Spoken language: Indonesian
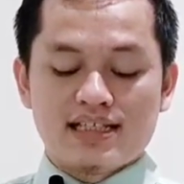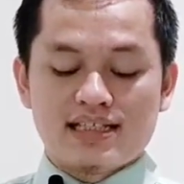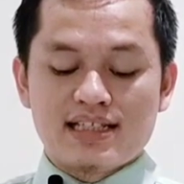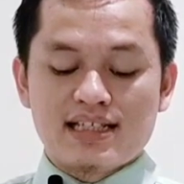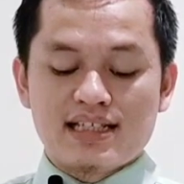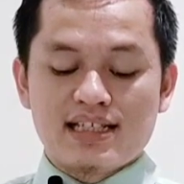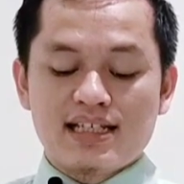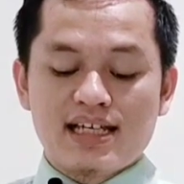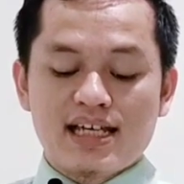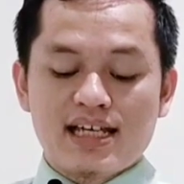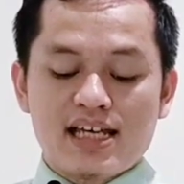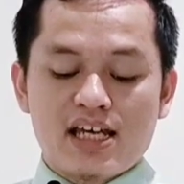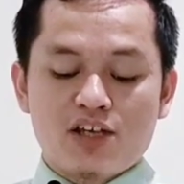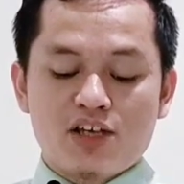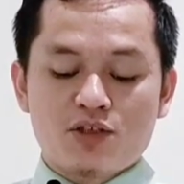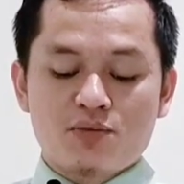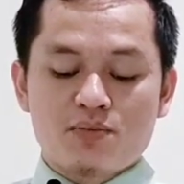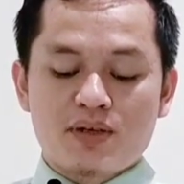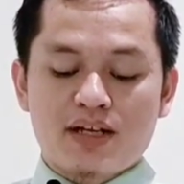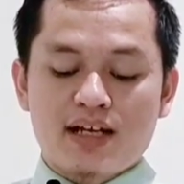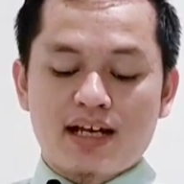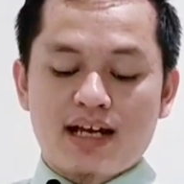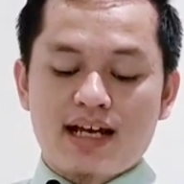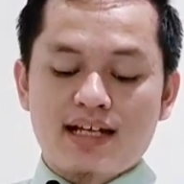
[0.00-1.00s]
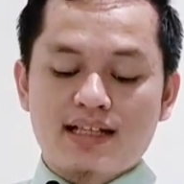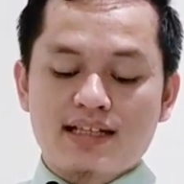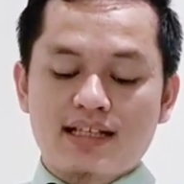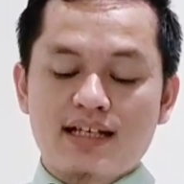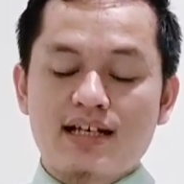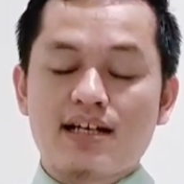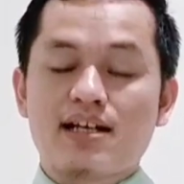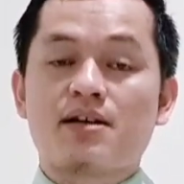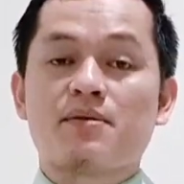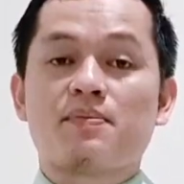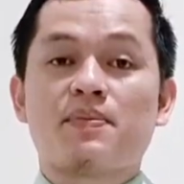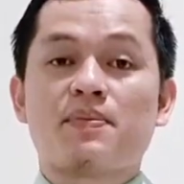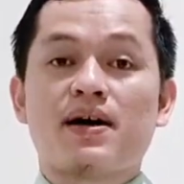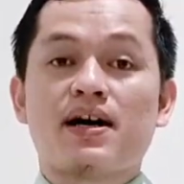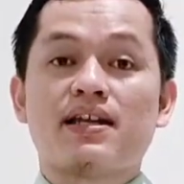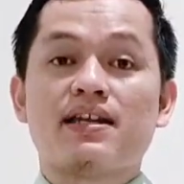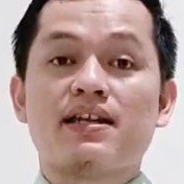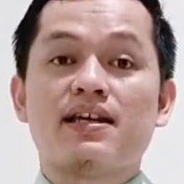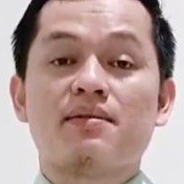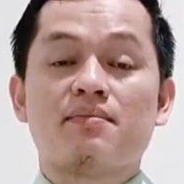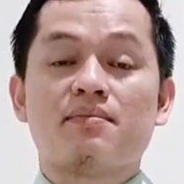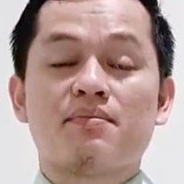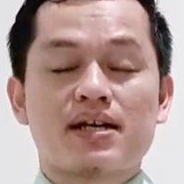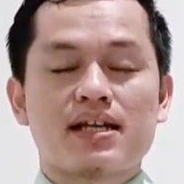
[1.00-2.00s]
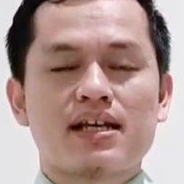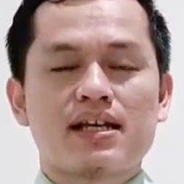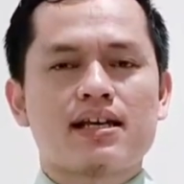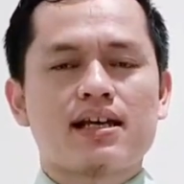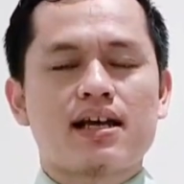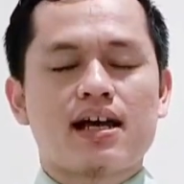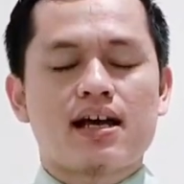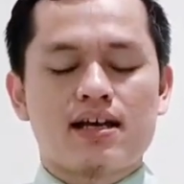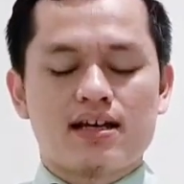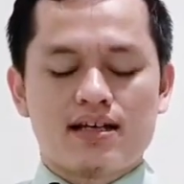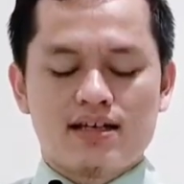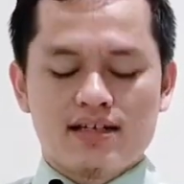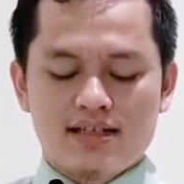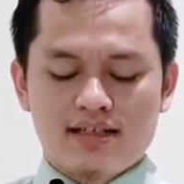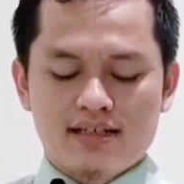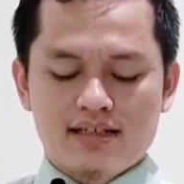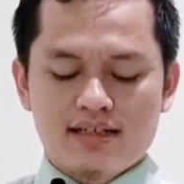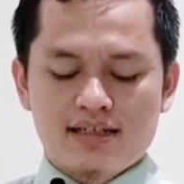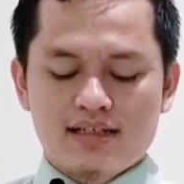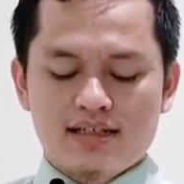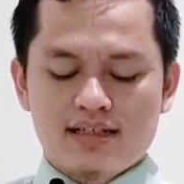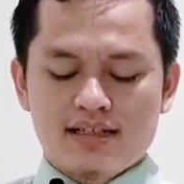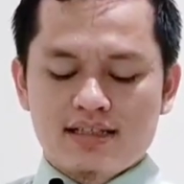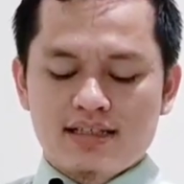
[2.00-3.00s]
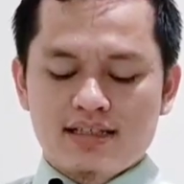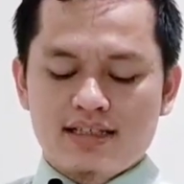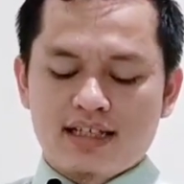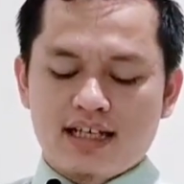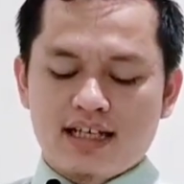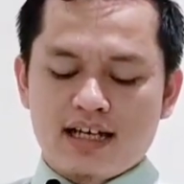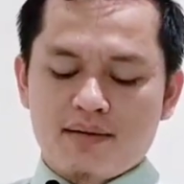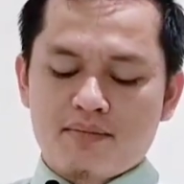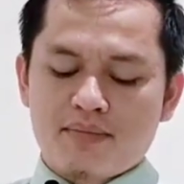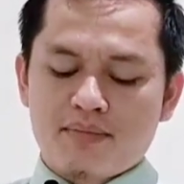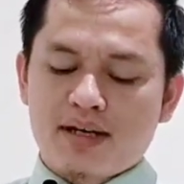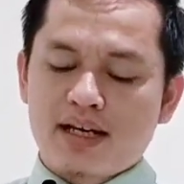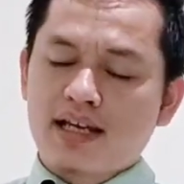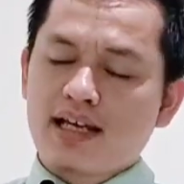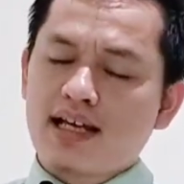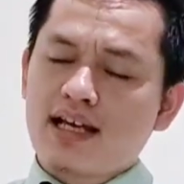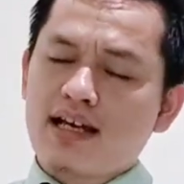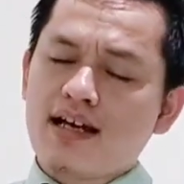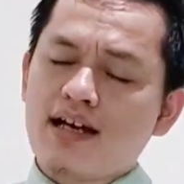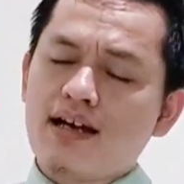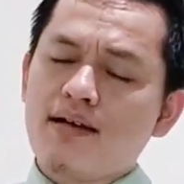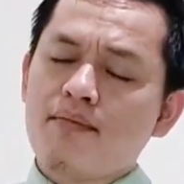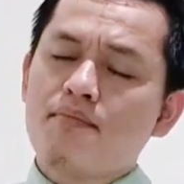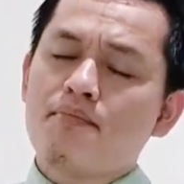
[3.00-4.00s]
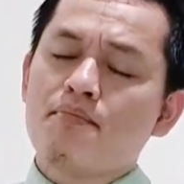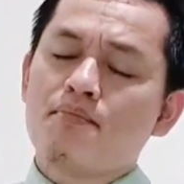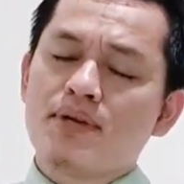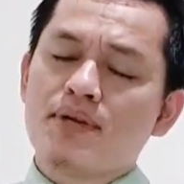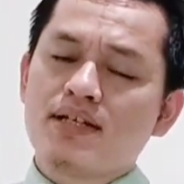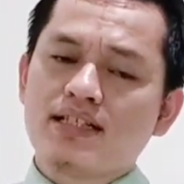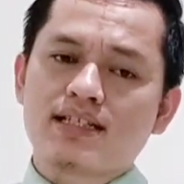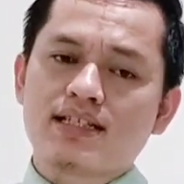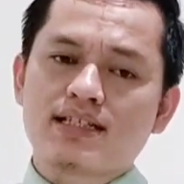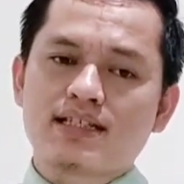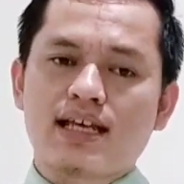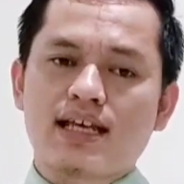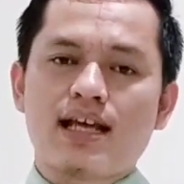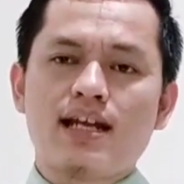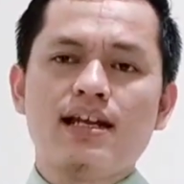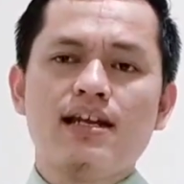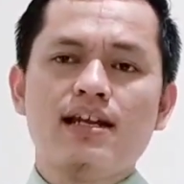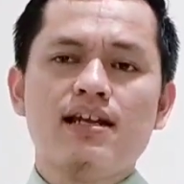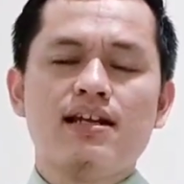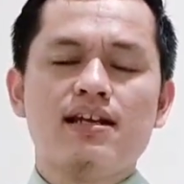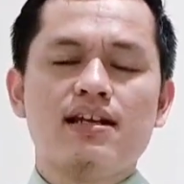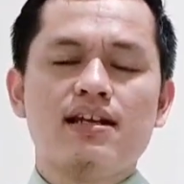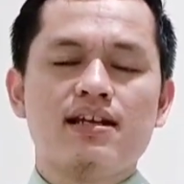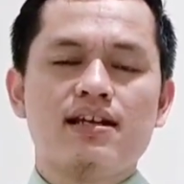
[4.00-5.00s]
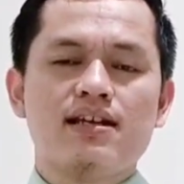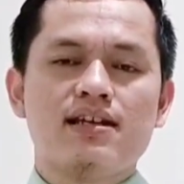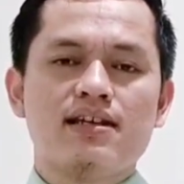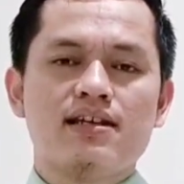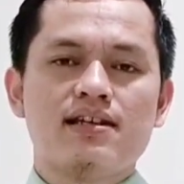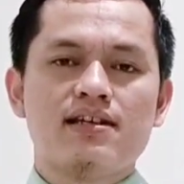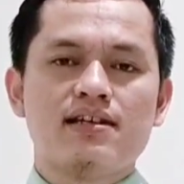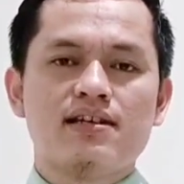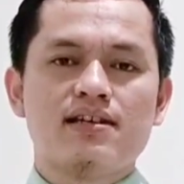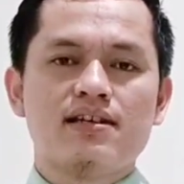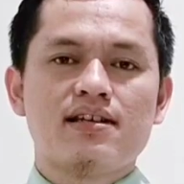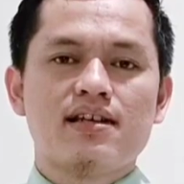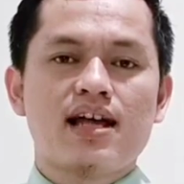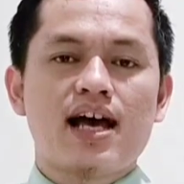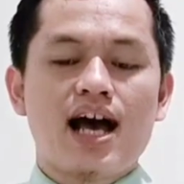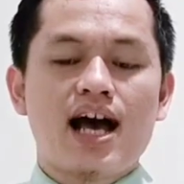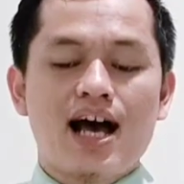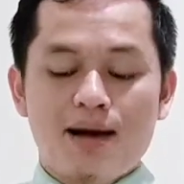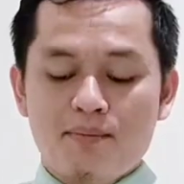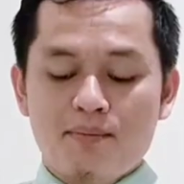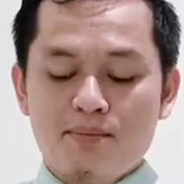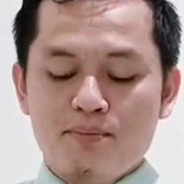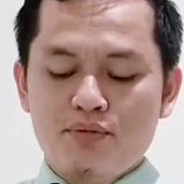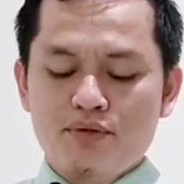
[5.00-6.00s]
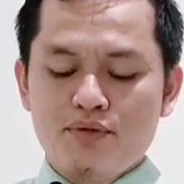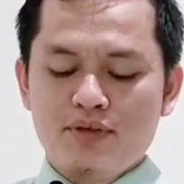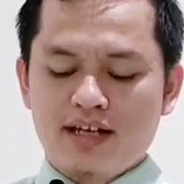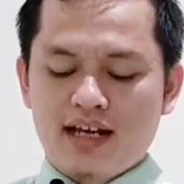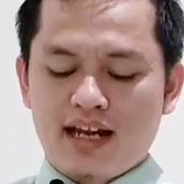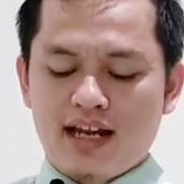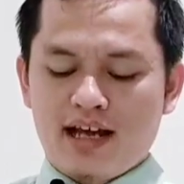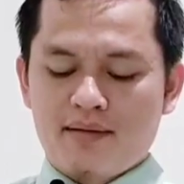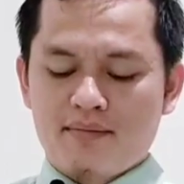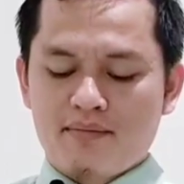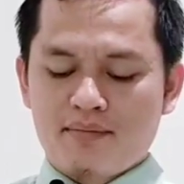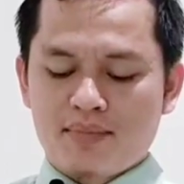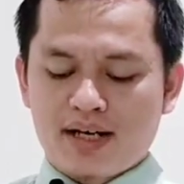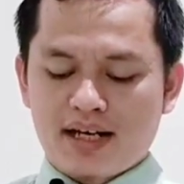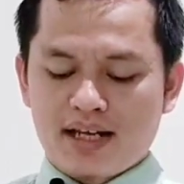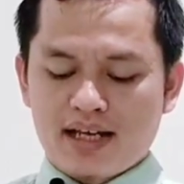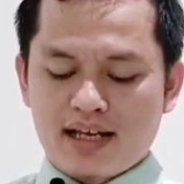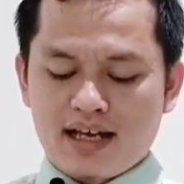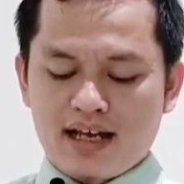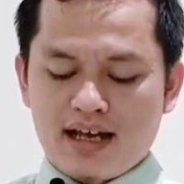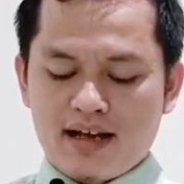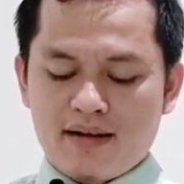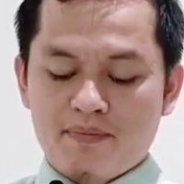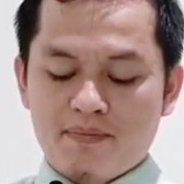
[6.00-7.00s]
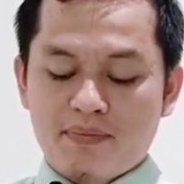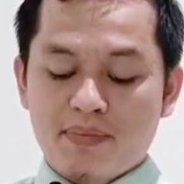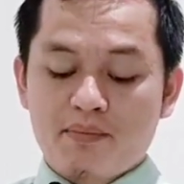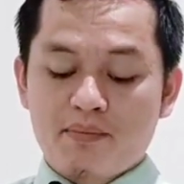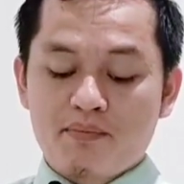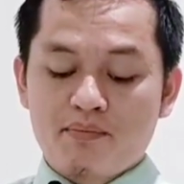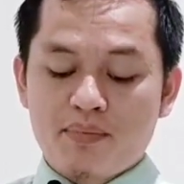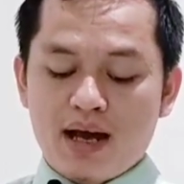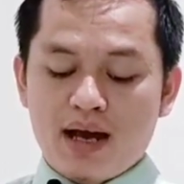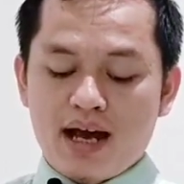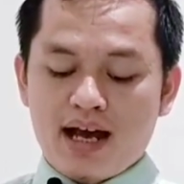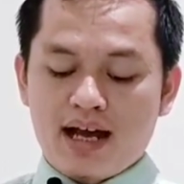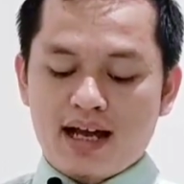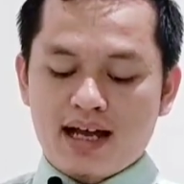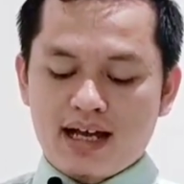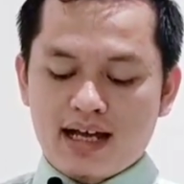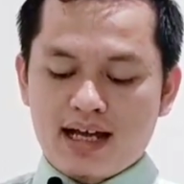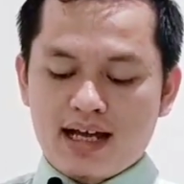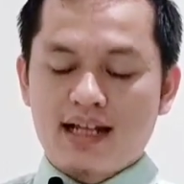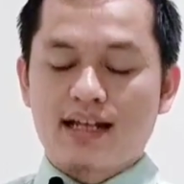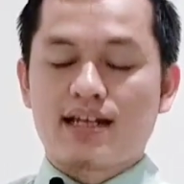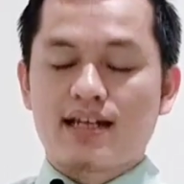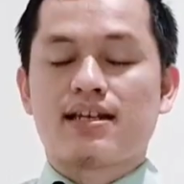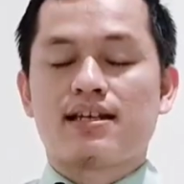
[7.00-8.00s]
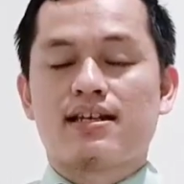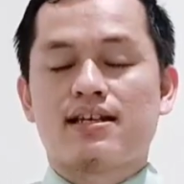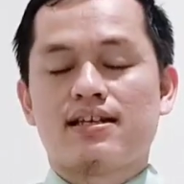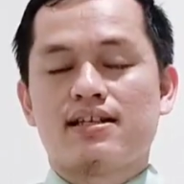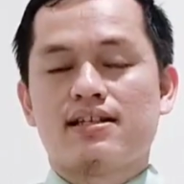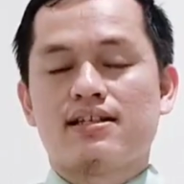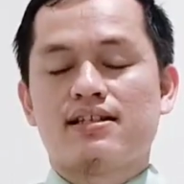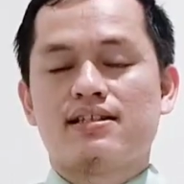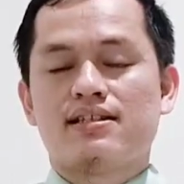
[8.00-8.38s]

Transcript: Sehingga Yesus berkata kepada mereka, "Jika mereka menyesal, ampunilah mereka, bahkan